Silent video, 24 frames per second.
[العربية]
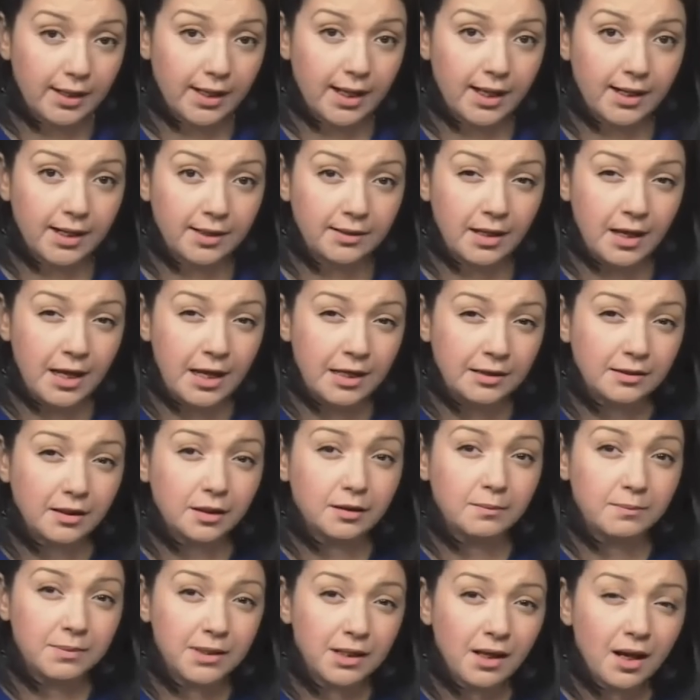كانت
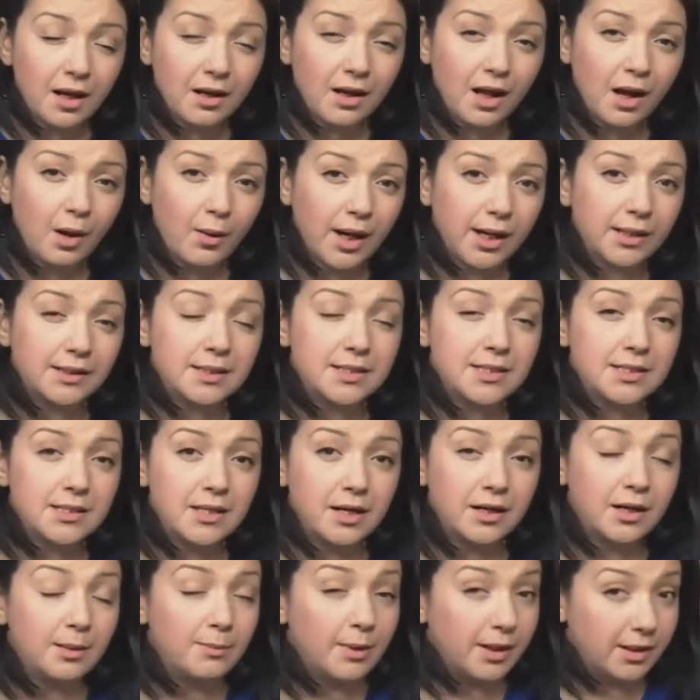تطبيق القواعد
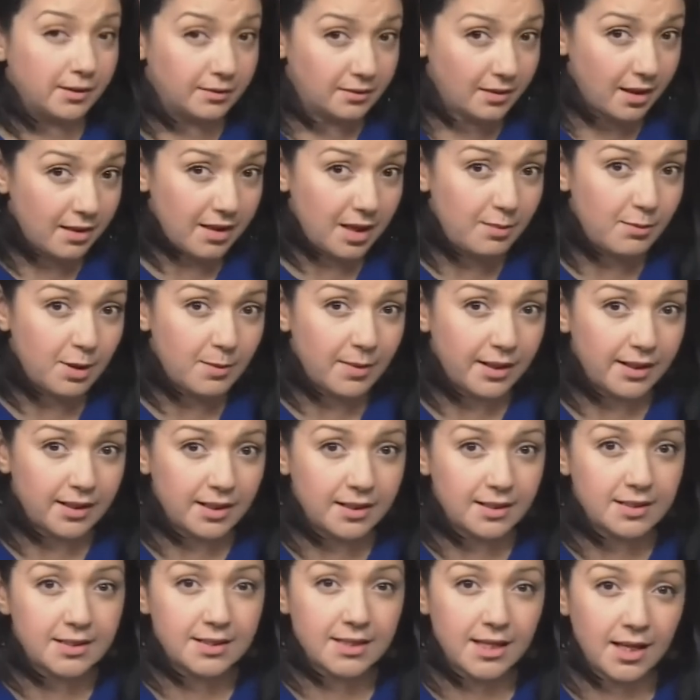الصارمة للتنظيم بين
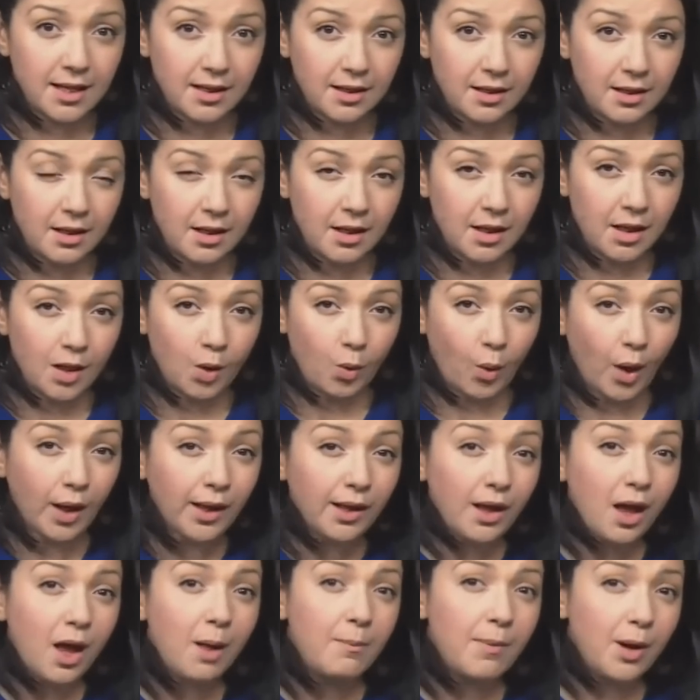النساء
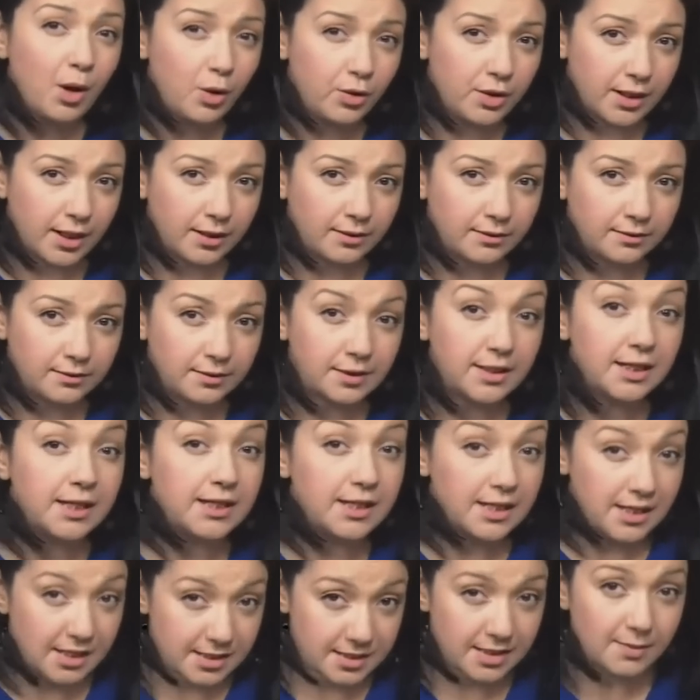وعقابهن
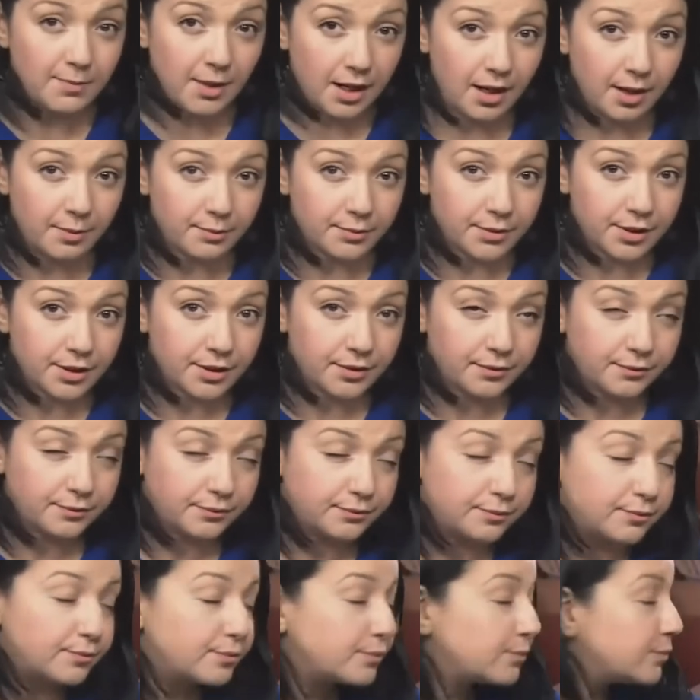إن لزم الأمر
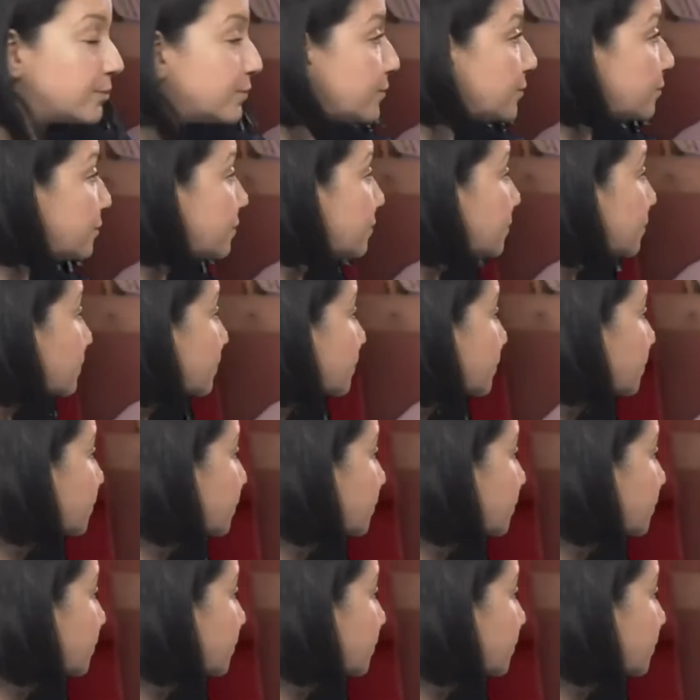هل